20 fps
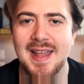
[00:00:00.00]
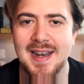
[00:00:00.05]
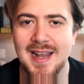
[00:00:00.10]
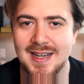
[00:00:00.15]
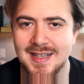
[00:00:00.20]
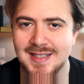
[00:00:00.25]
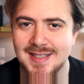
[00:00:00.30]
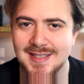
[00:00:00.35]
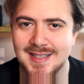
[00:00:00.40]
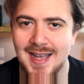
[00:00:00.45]

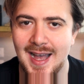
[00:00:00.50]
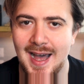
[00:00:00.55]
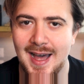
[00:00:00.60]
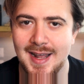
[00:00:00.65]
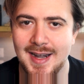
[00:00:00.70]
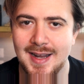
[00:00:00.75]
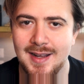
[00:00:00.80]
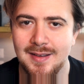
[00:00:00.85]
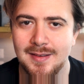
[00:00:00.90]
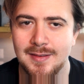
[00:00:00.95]

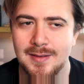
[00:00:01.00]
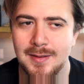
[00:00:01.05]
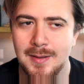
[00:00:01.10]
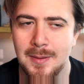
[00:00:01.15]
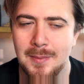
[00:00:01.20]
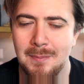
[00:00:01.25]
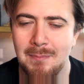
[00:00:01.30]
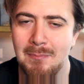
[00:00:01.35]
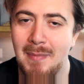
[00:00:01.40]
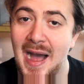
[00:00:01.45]
analizzare,
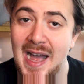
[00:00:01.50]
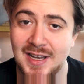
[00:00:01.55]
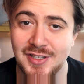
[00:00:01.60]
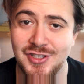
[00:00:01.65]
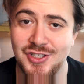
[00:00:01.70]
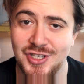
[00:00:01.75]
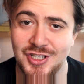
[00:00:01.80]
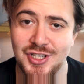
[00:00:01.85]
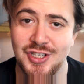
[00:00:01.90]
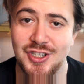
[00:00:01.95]
ma
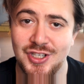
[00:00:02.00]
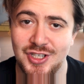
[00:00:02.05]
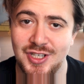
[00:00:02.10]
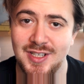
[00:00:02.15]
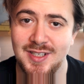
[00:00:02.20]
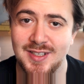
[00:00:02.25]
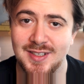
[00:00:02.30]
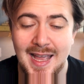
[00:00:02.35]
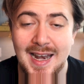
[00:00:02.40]
agisci.